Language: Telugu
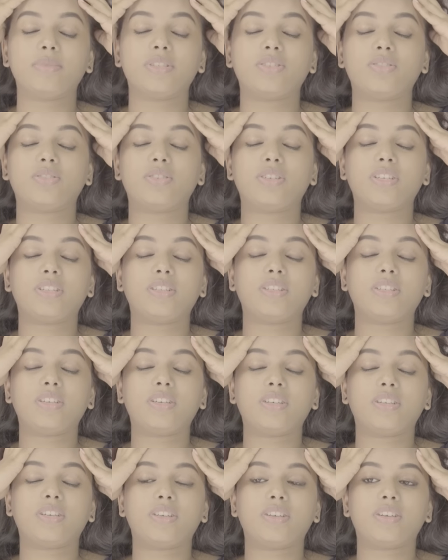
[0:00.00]
గణం
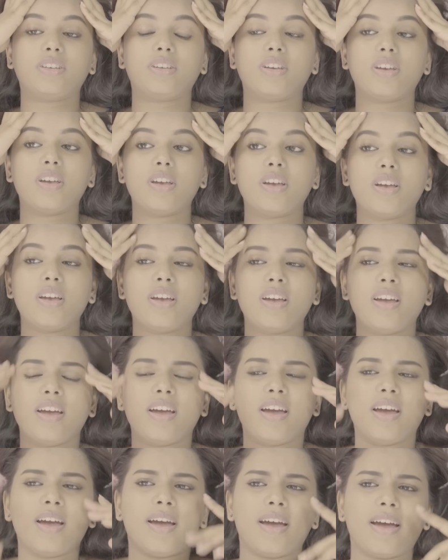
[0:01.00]
జరిగినాయింది
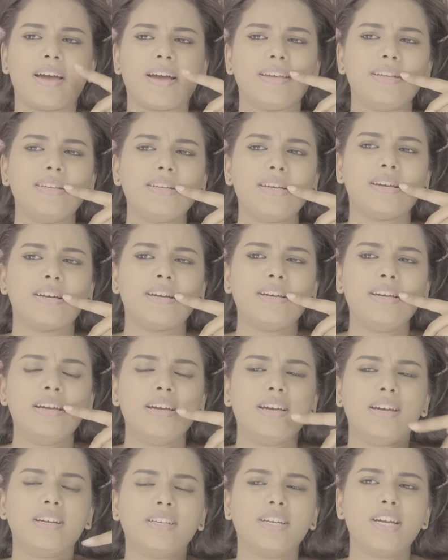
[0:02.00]
అయినా
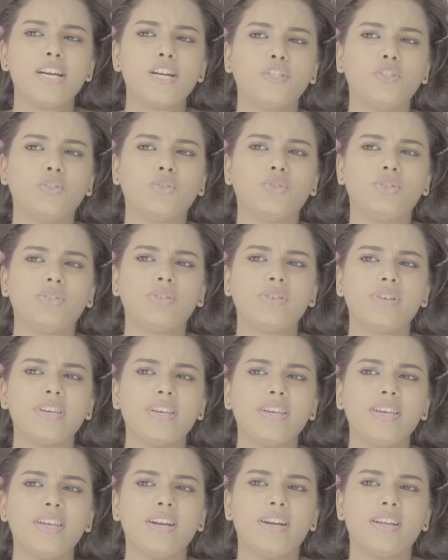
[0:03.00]
ఇక్కడ
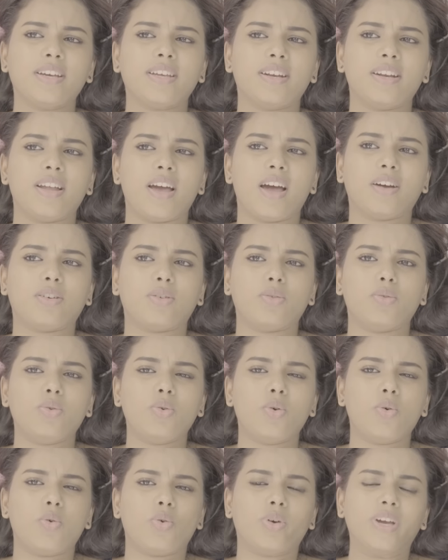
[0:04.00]
శుషుకి గీడ నాకు
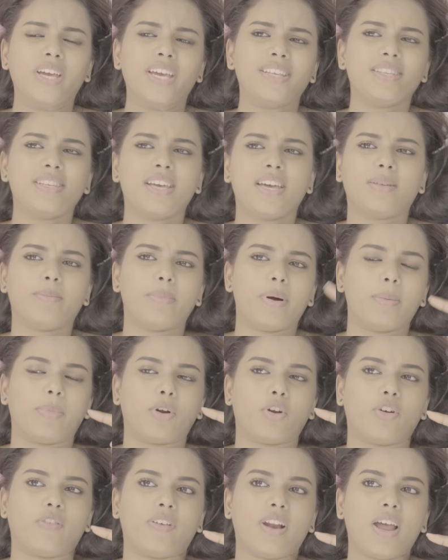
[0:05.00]
ఒకేసారి
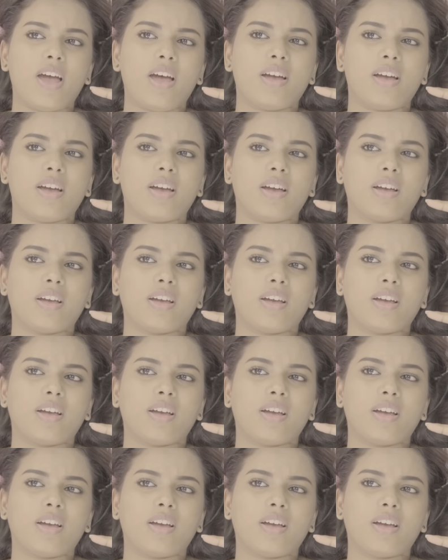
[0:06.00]
బంపర్ ఆఫరా